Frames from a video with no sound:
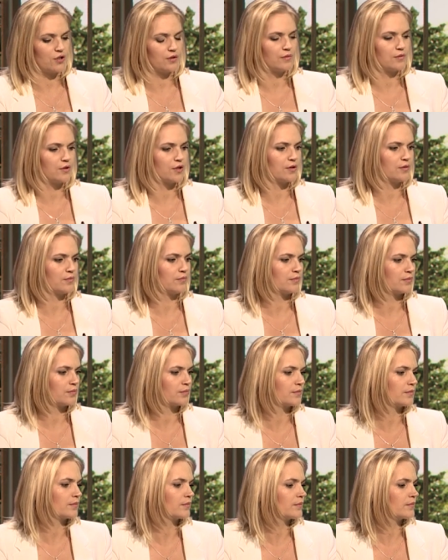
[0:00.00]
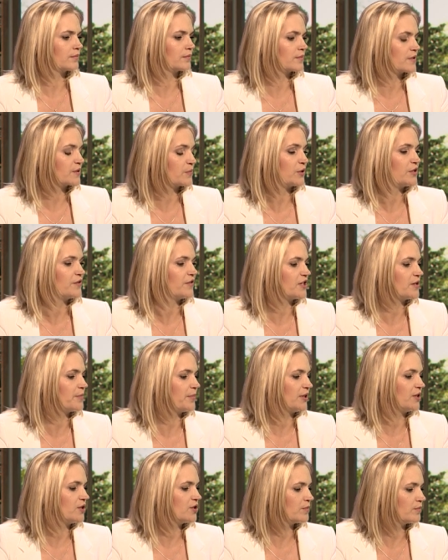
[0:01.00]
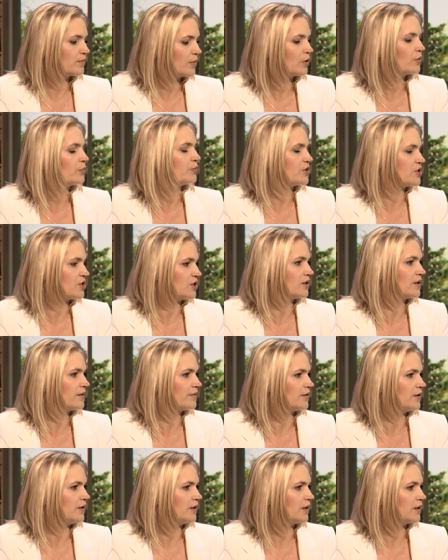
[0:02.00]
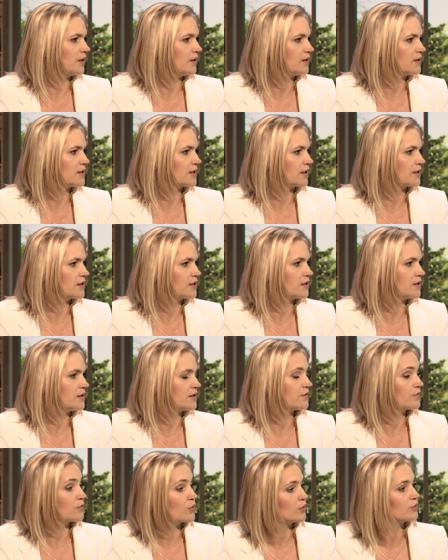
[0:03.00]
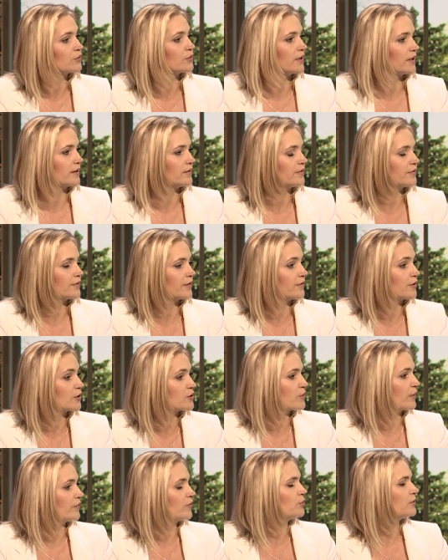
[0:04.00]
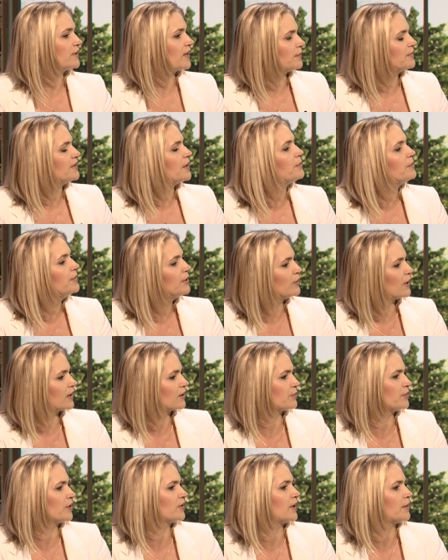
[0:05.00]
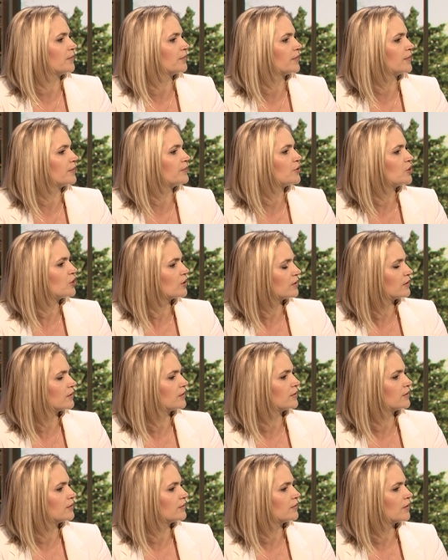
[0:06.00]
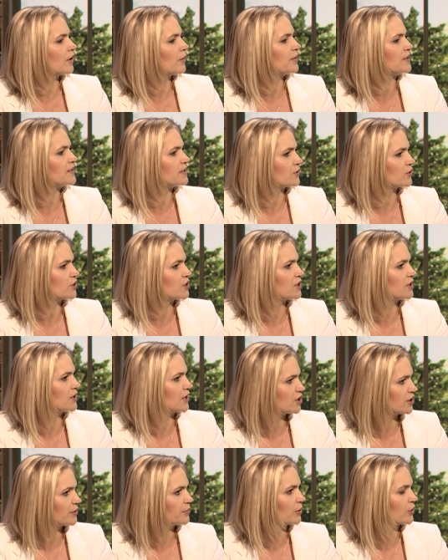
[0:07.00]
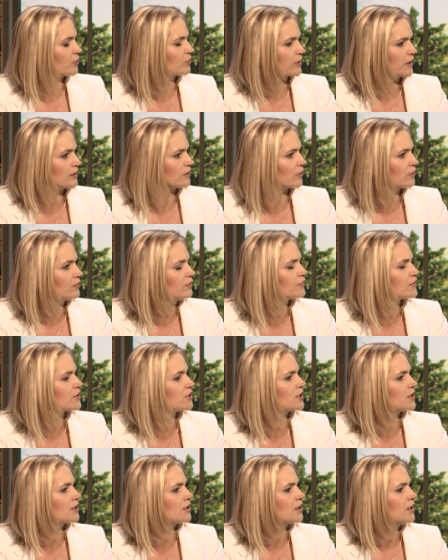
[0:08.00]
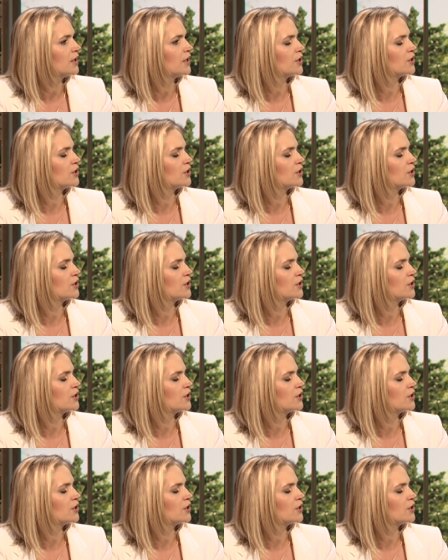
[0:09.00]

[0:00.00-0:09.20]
czy, czy spodziewa się Pani, że mogą być inne wyniki sekcji zwłok tutaj we Wrocławiu? Bo tamta była robiona przy y, obecności naszych prokuratorów, czy...